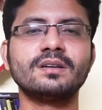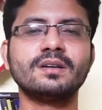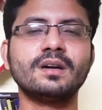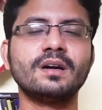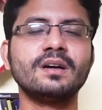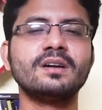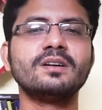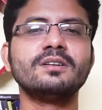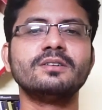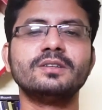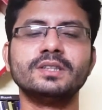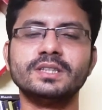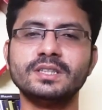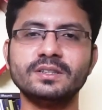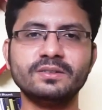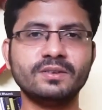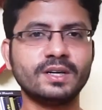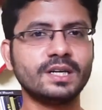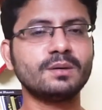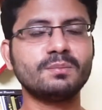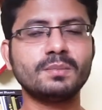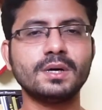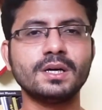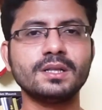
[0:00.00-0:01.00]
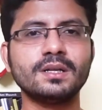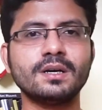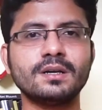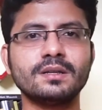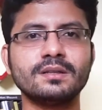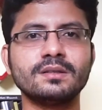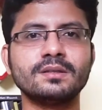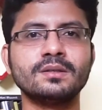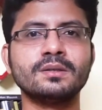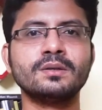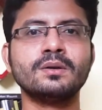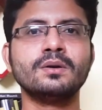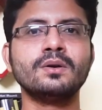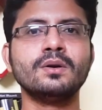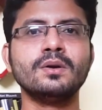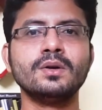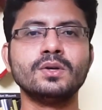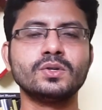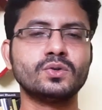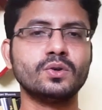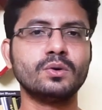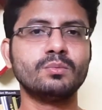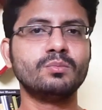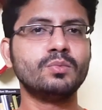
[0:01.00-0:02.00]
நிழல் வந்து வட்டமாக தான் இருந்தது
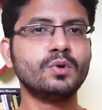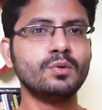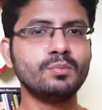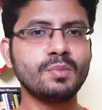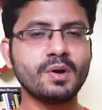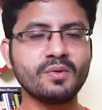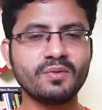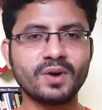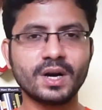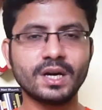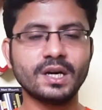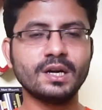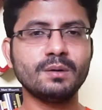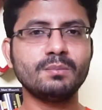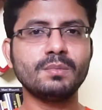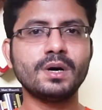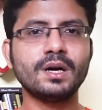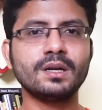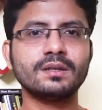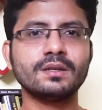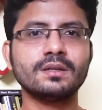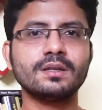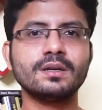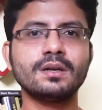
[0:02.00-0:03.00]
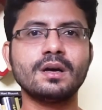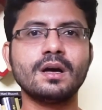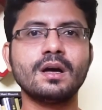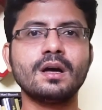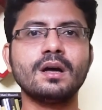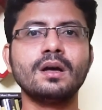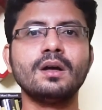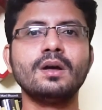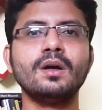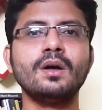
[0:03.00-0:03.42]
ஸோ பூமி வட்டமாக இருந்ததுன்னா